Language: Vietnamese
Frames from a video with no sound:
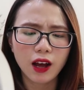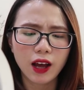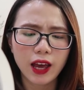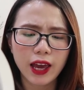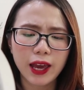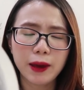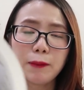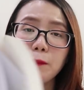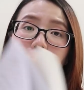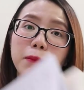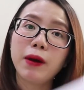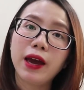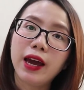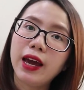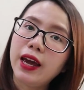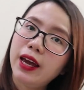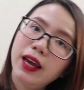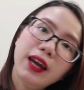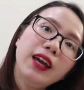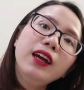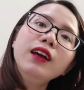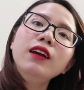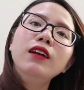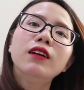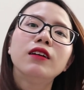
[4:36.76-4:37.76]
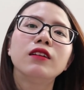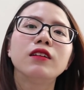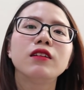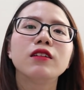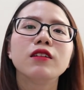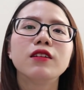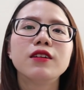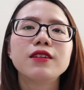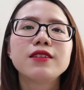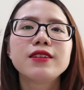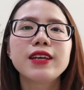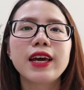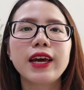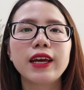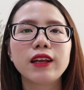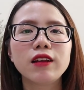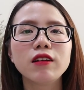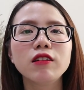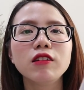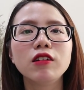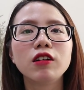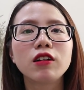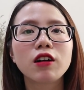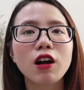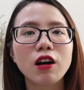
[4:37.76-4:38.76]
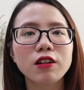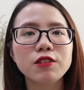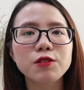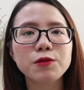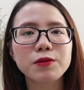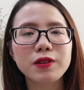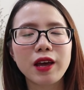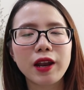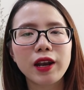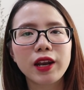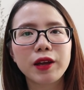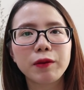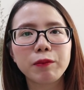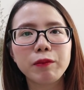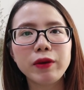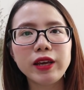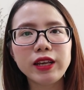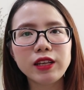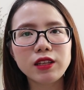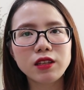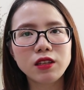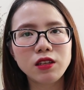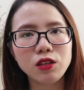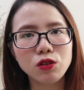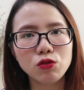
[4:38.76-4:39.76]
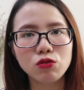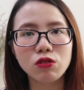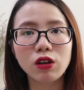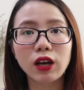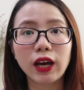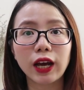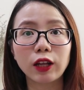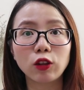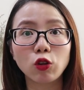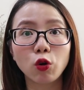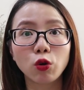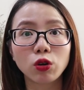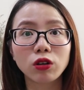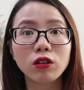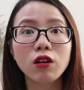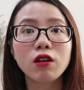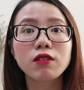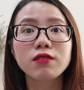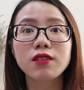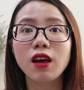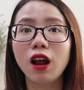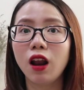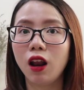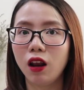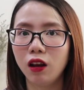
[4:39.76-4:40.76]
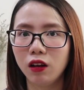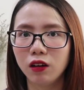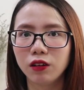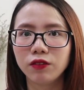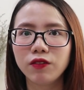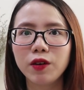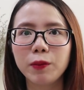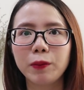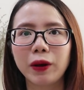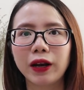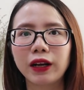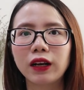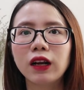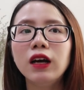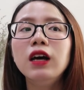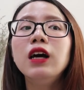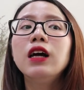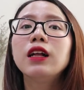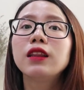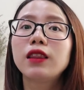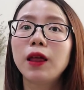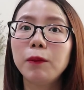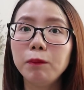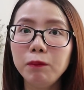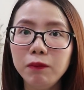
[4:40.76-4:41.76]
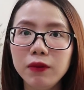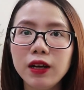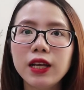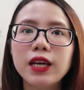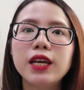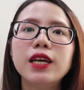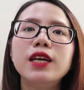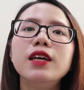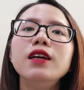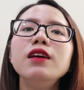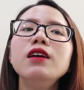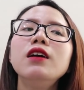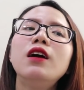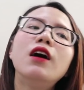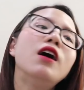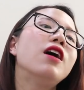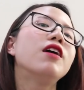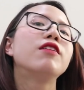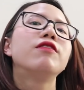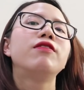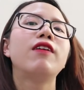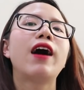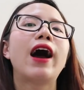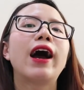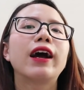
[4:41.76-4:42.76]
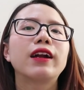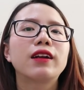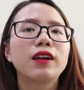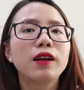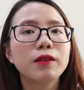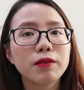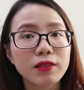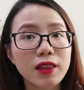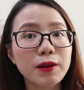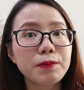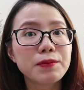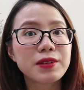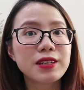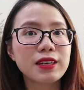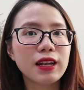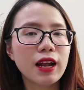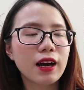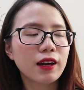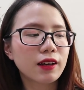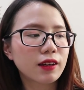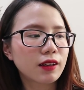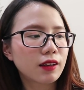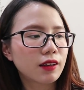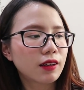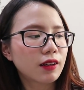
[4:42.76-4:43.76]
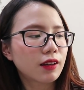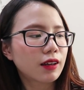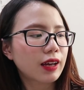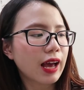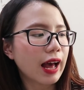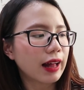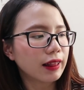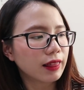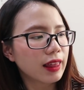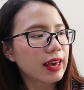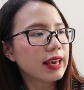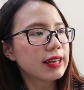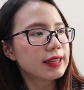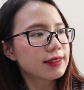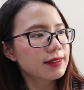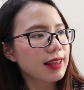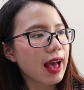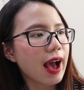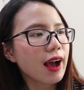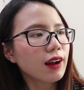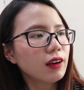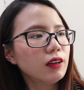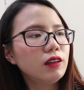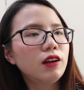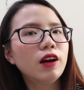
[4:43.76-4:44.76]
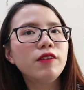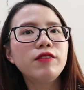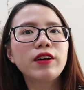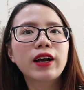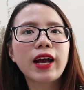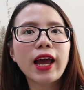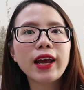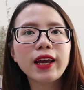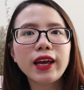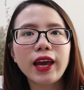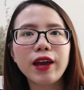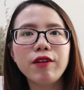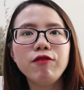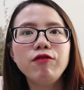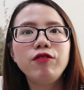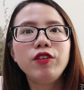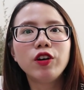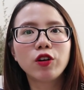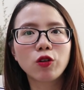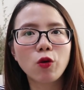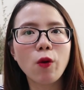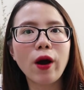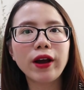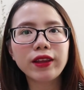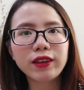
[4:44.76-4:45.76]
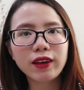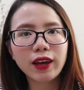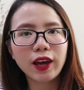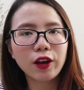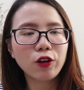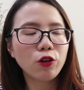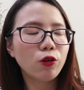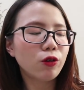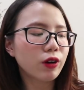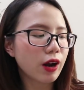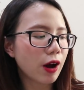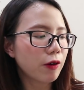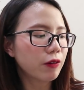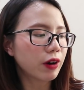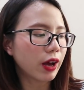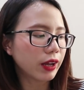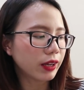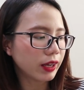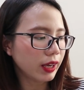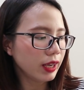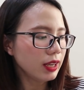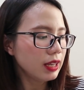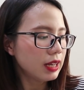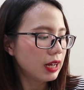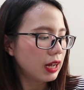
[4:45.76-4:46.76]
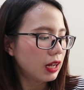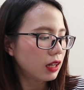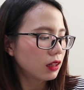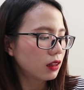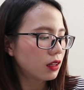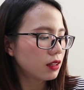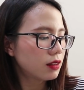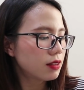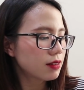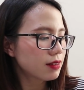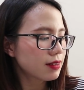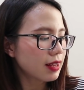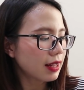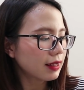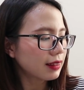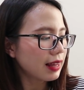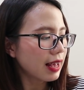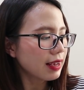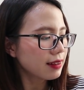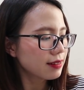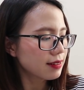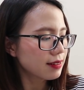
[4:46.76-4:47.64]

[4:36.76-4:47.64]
em bé, những đứa trẻ, những đứa con trong gia đình bị chịu những cái tổn thương rất là lớn về mặt tâm lý và thậm chí là cả thể xác nữa và cách em vượt qua những cái nỗi đau đấy ấy. Thì thực ra tác